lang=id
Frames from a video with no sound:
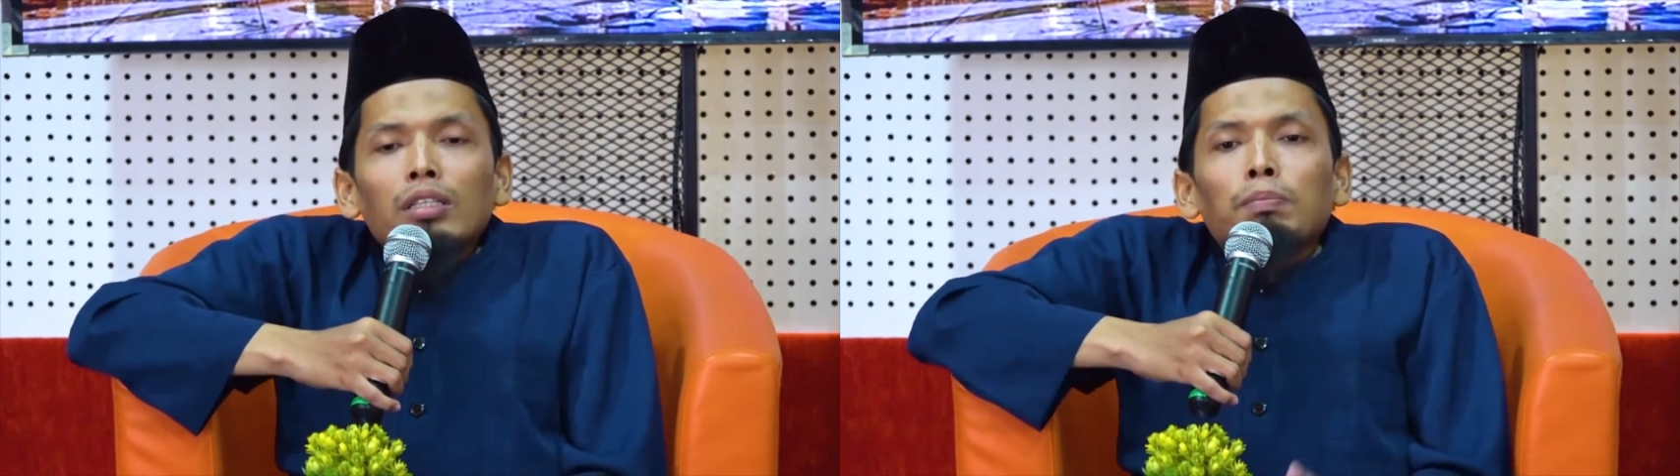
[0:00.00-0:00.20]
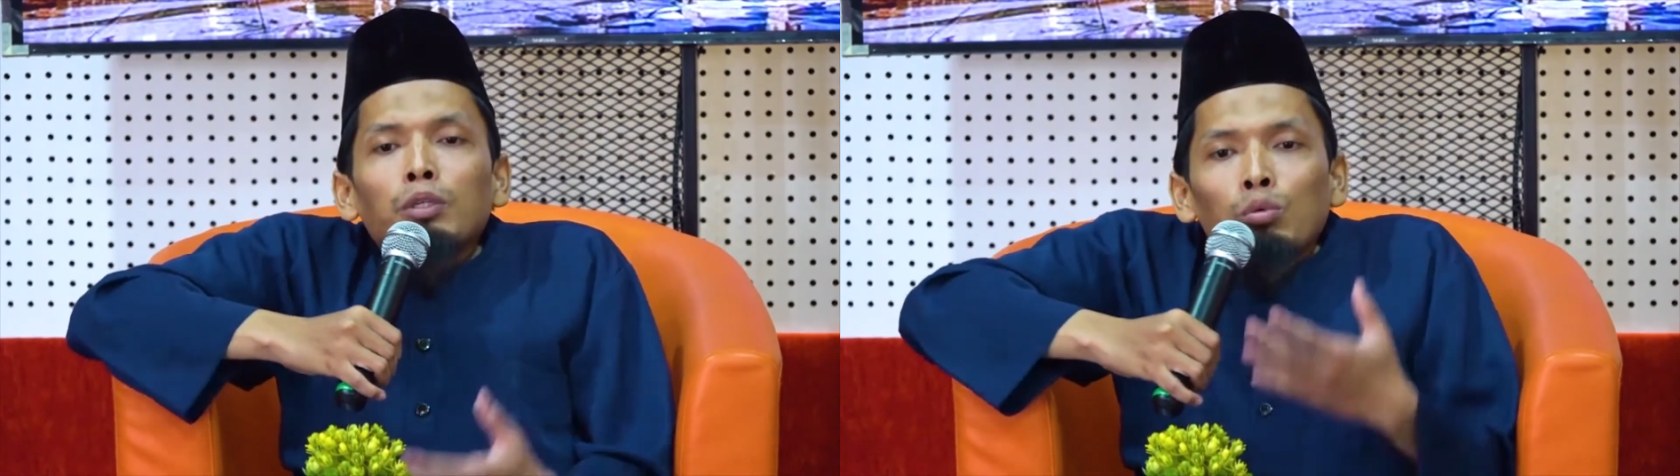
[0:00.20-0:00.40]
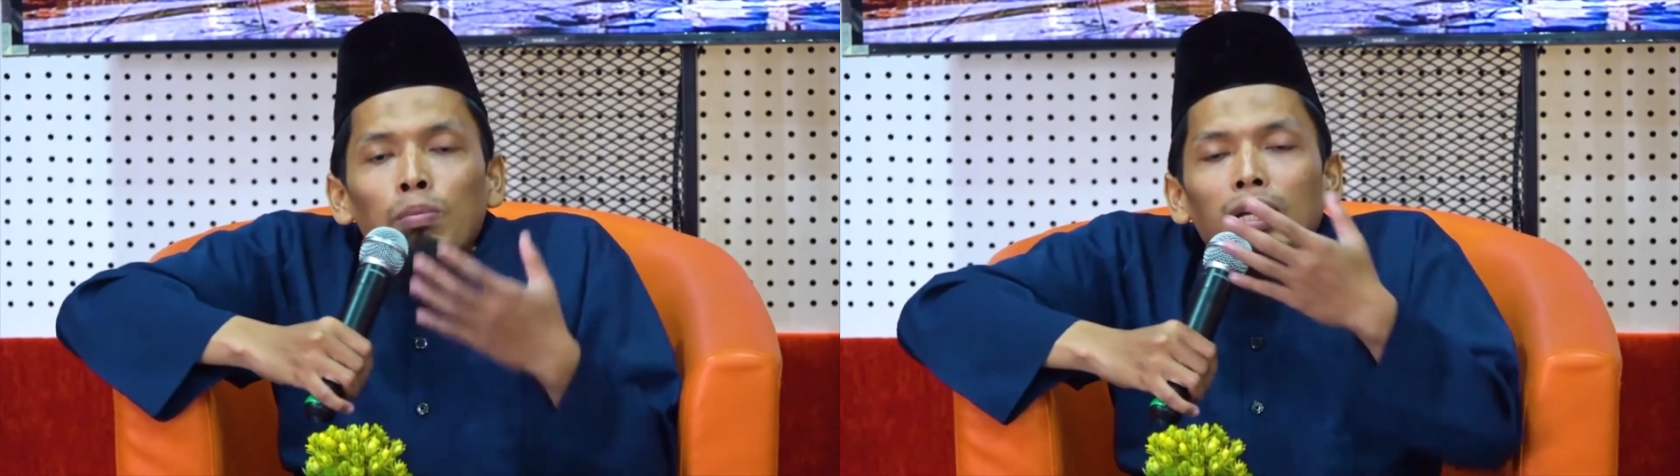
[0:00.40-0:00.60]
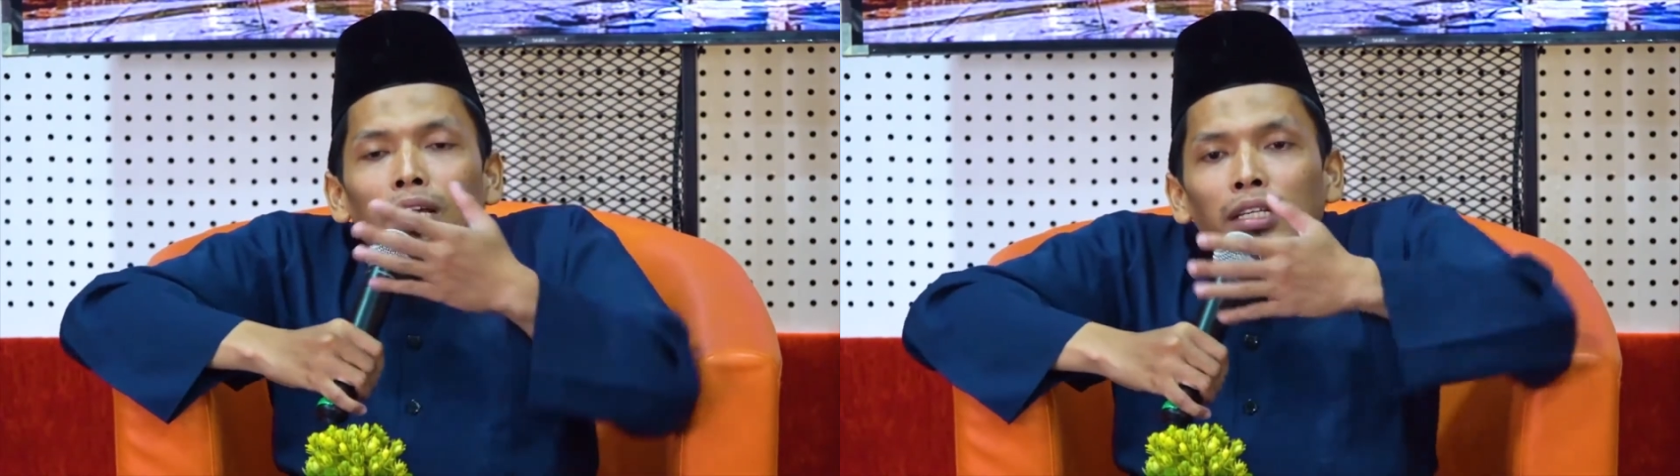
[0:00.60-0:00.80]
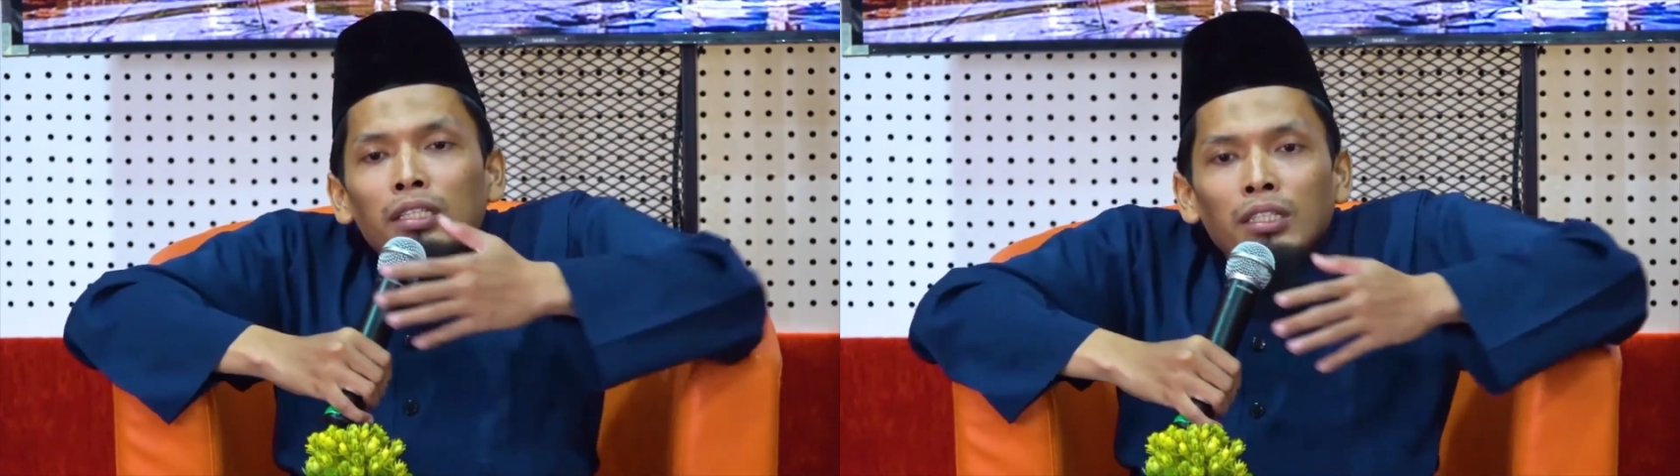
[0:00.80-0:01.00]
yang penuh
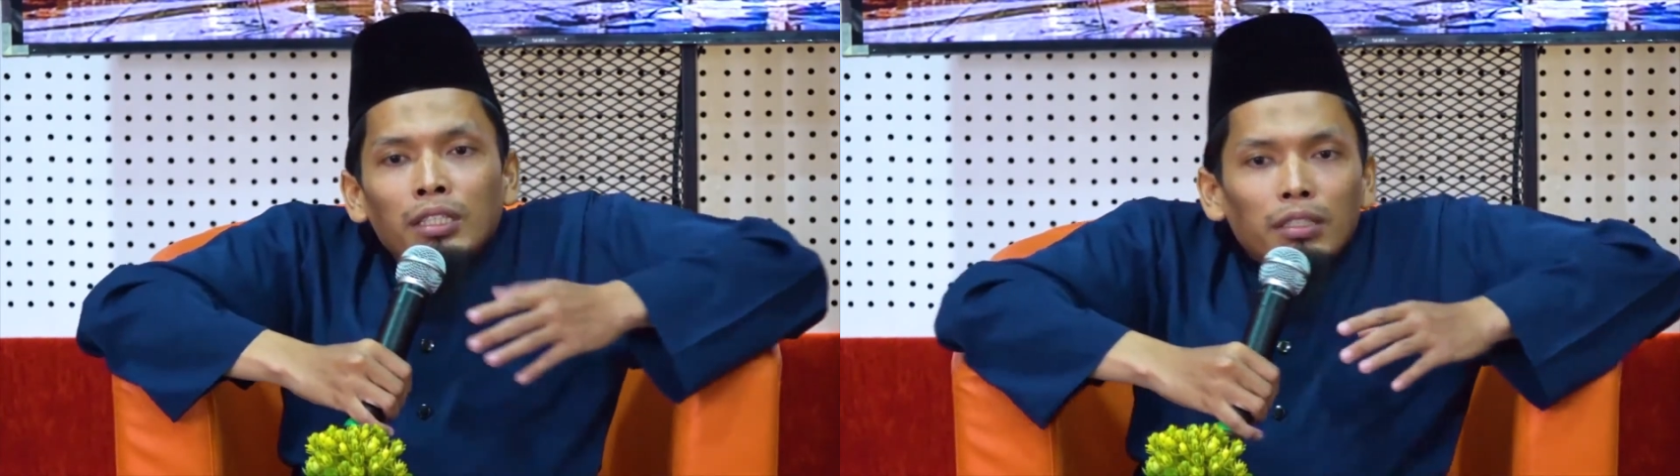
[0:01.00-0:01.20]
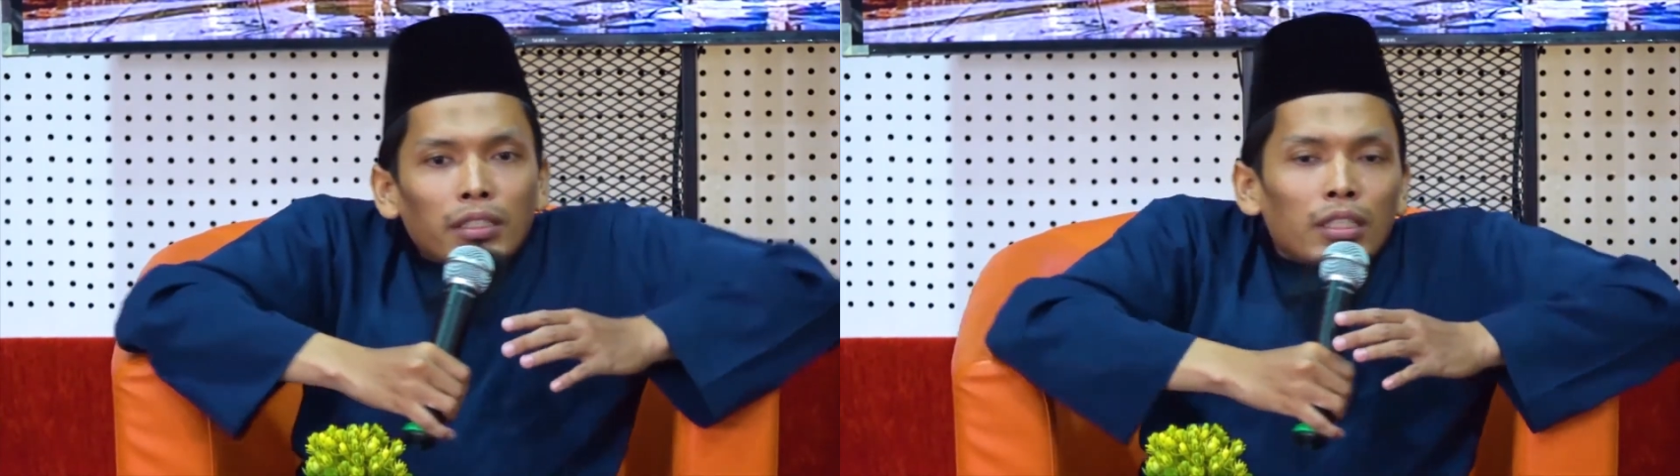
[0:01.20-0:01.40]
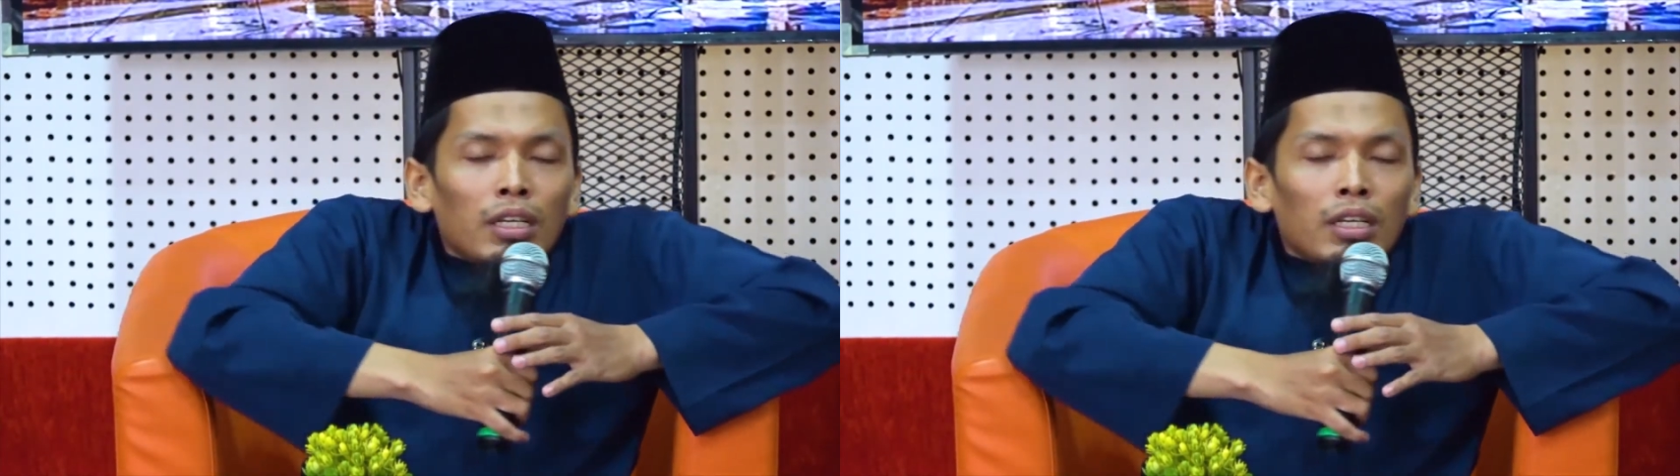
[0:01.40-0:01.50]
berkah ini